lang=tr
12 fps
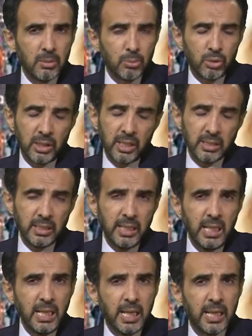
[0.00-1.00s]
Bu kadar da
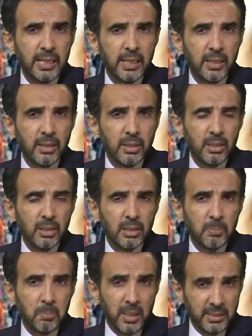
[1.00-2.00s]
değil yani.
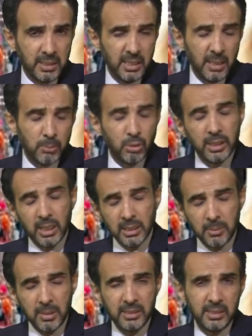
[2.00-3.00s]
Batı da bu kadar
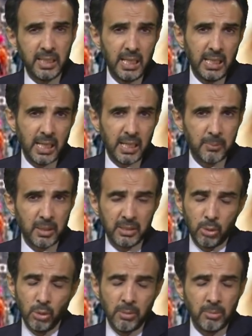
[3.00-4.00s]
da batı değil yani.
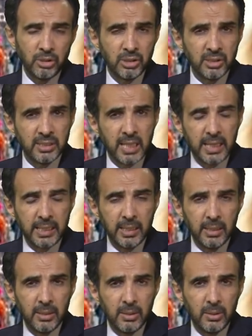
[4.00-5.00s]
Batı olmamışsınız yani.
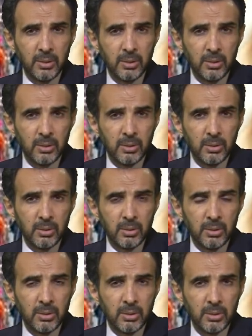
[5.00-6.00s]

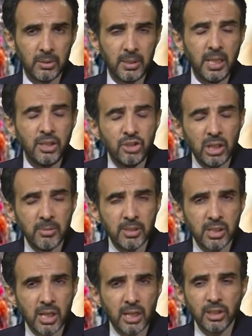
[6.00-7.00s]
Ne
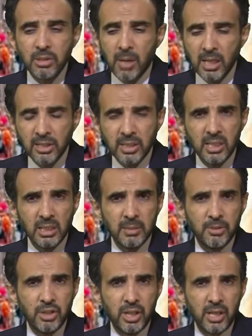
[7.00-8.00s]
incelemesi kardeşim? Alacaksın
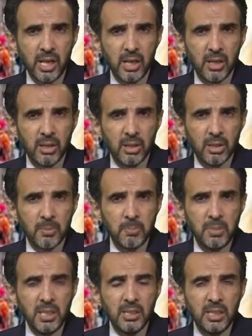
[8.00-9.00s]
adamı içeriye.
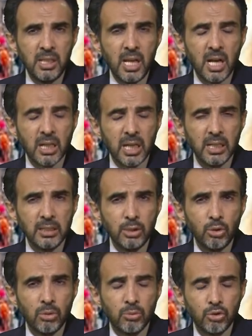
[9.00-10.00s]
Bir dine hakaret
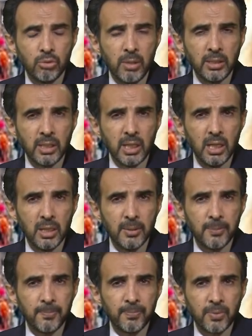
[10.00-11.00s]
ediyor Müslümanlara.
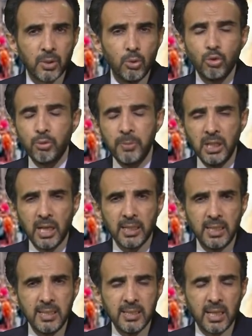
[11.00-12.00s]
3 milyar
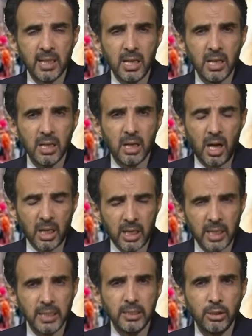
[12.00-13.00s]
insana
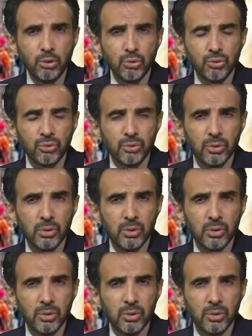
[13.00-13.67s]
hakaret ediyorsun.